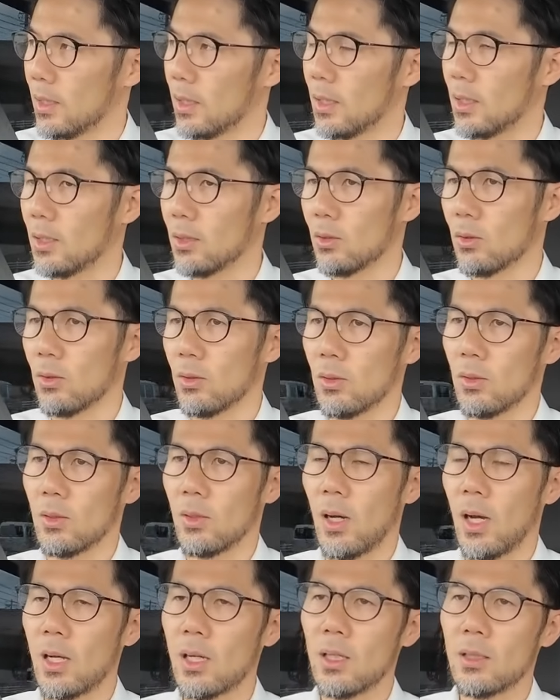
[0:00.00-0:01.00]
あ
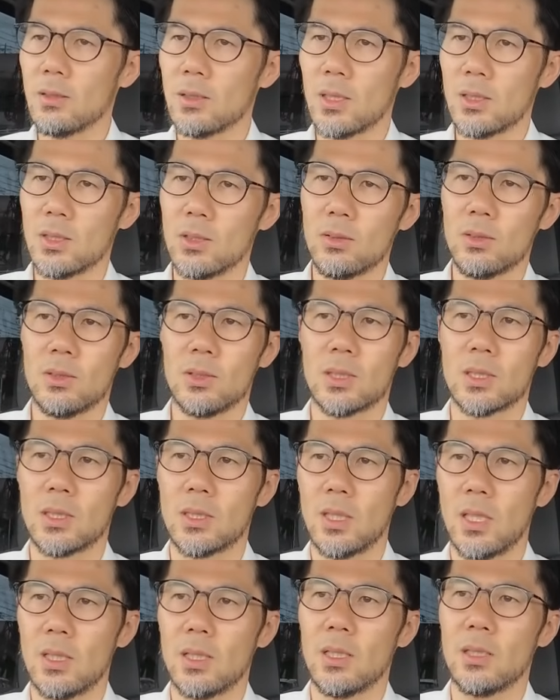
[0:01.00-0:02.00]
の明るさ重
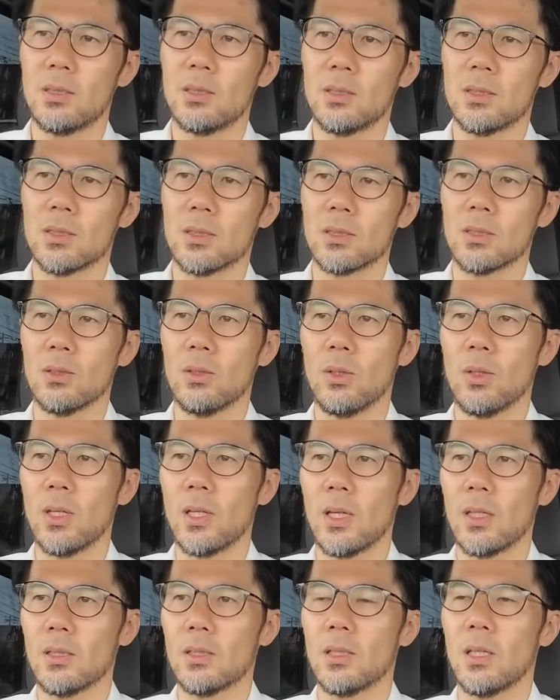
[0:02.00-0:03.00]
視でレンズを
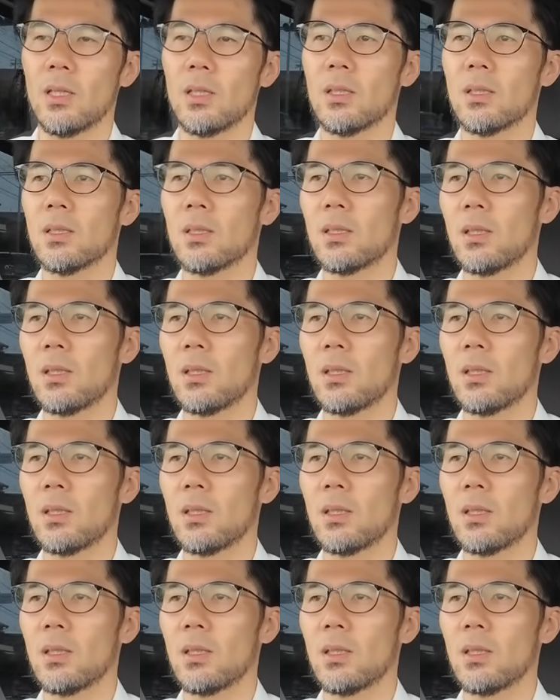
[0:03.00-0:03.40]
選んでいっ